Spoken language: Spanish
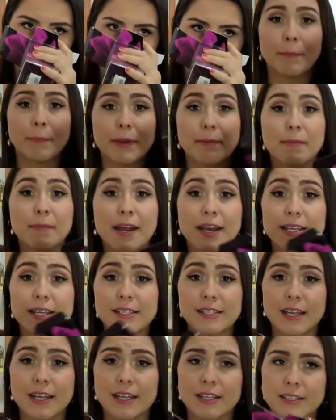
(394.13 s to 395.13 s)
De primera
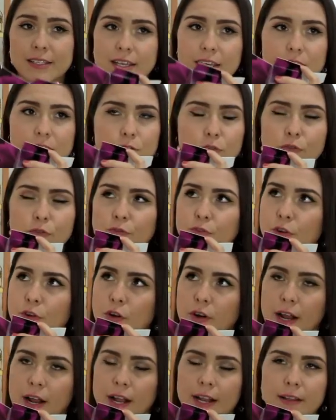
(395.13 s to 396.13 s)
instancia es un
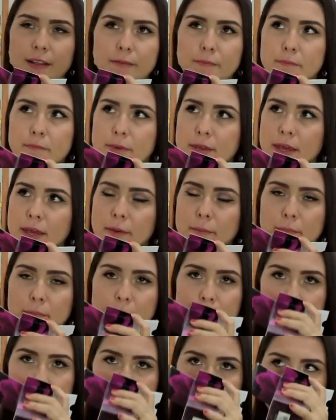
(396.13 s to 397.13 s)
floral bien,
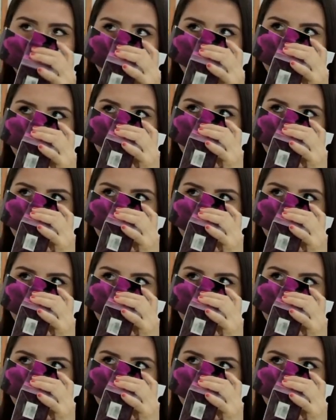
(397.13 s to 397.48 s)
bien